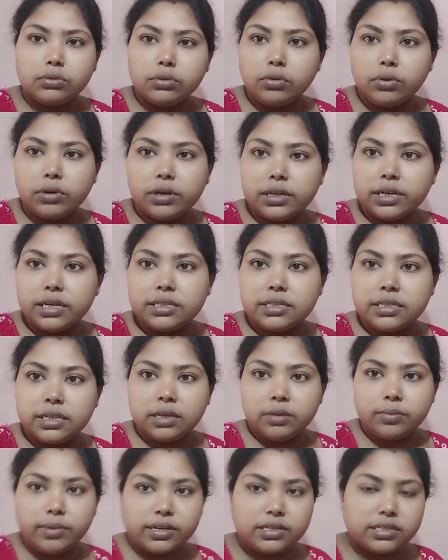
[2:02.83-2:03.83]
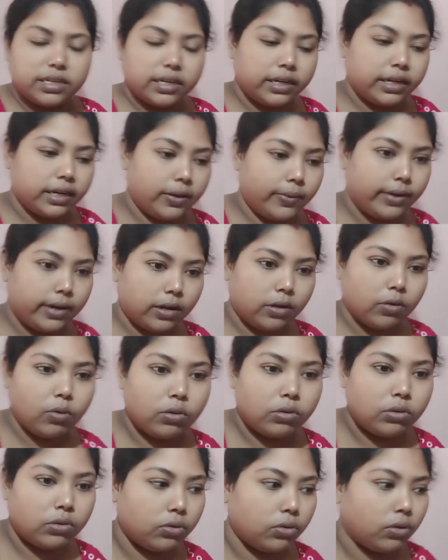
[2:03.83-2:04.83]
করি না শিঙি মাছটা কিরম একটা
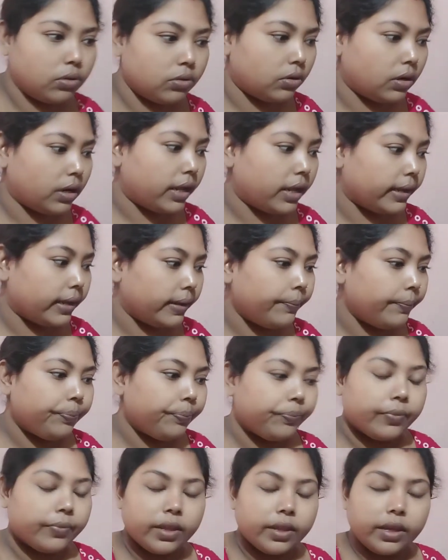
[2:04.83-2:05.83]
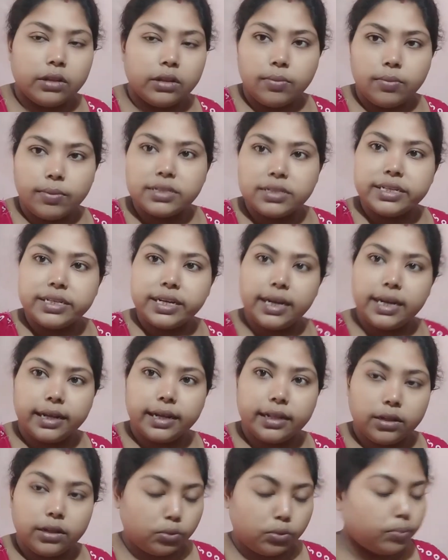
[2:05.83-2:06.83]
গন্ধ গন্ধ লাগে কিন্তু আমার ছেলে
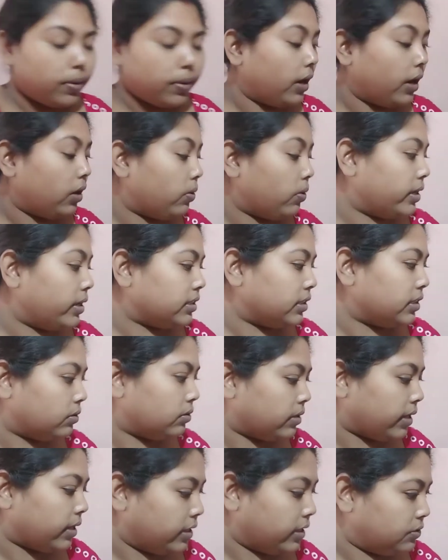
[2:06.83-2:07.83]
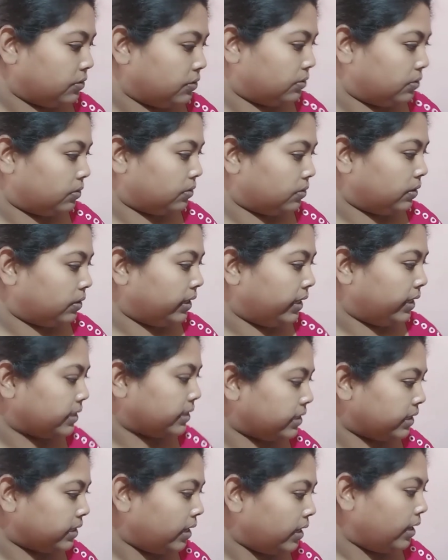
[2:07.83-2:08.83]
খেতে খুব ভালোবাসে তো তাই জন্য
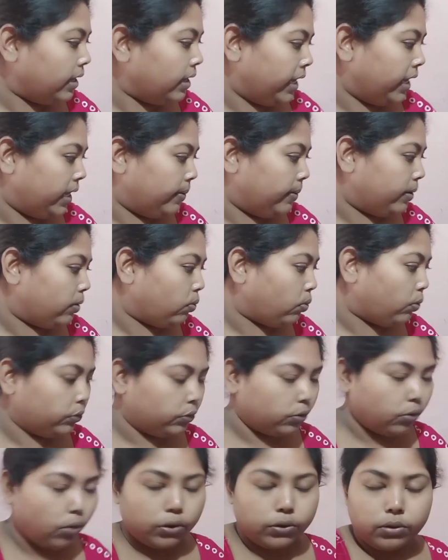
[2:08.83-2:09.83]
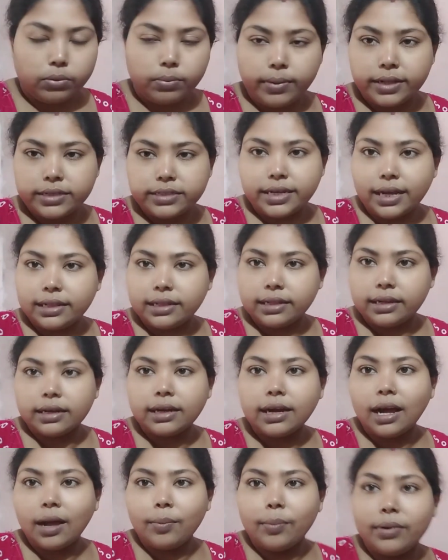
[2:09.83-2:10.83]
দিয়েছে এবার ও তো অত মাছ একদিনে
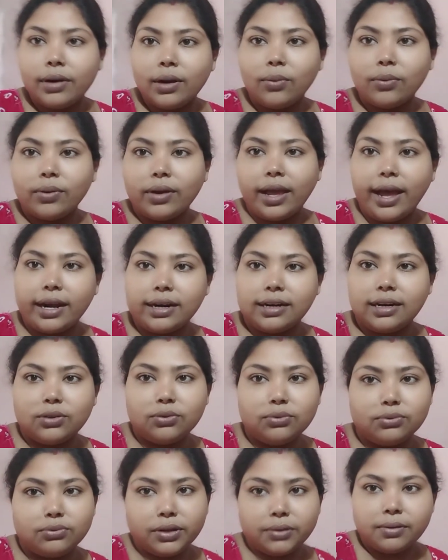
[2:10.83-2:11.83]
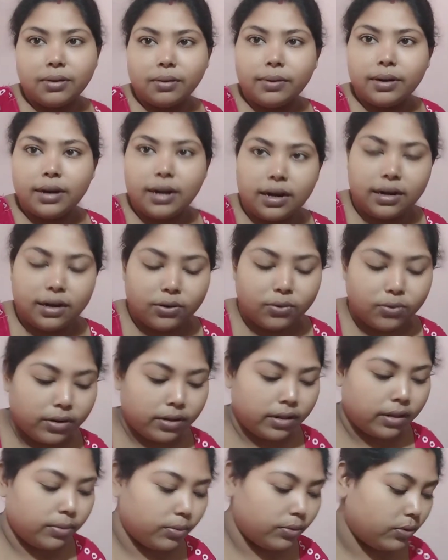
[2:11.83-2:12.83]
খাবে না ওকে একটা দুটো এইভাবে রান্না
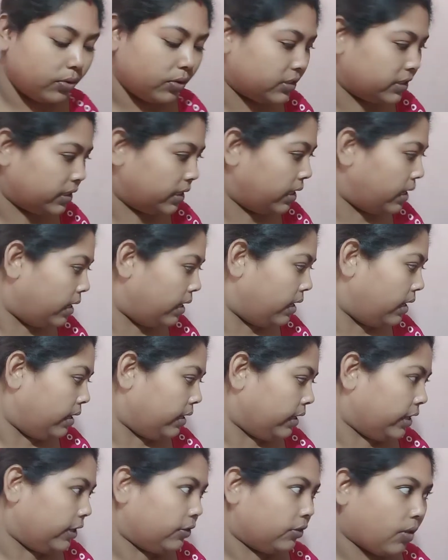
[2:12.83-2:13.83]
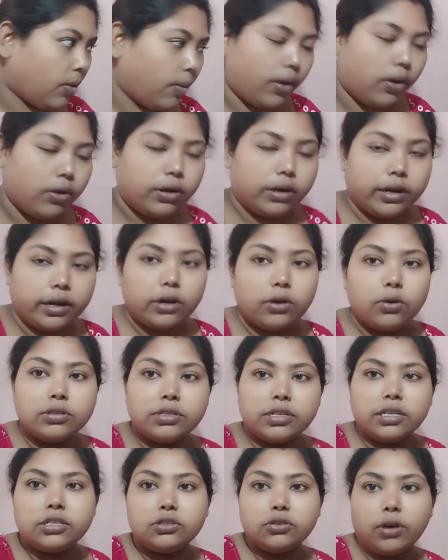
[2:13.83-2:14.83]
করে দেবো রোজে কিন্তু আমাকে ওটাকে
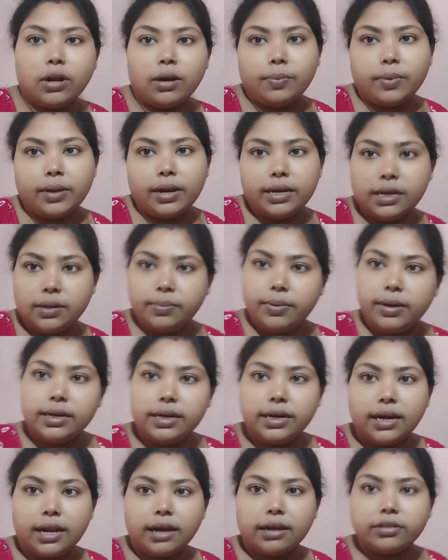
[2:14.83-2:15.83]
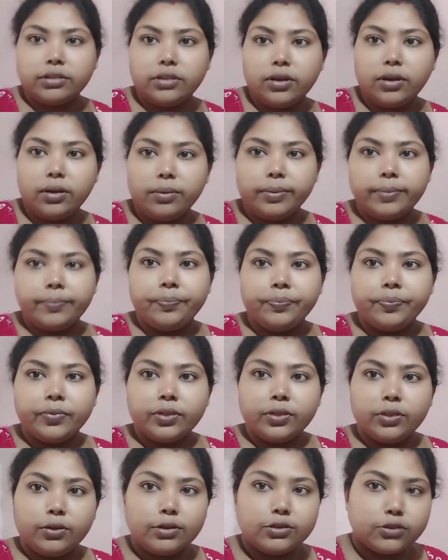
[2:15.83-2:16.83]
রোজে জল পাল্টে পাল্টে রাখতে হবে
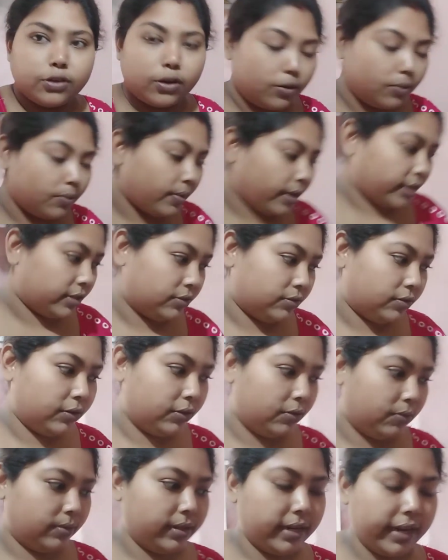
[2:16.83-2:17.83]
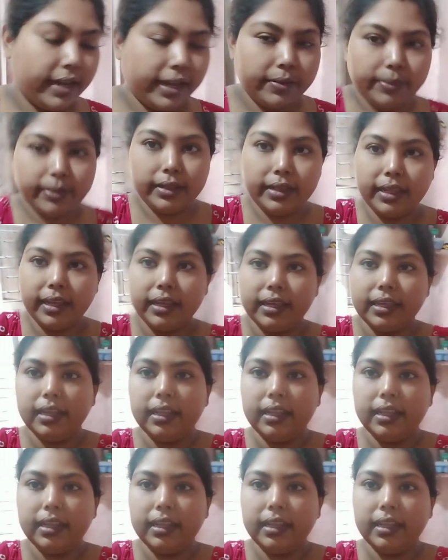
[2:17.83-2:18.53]
তো চলো মাছগুলো তোমাদের একবার দেখিয়ে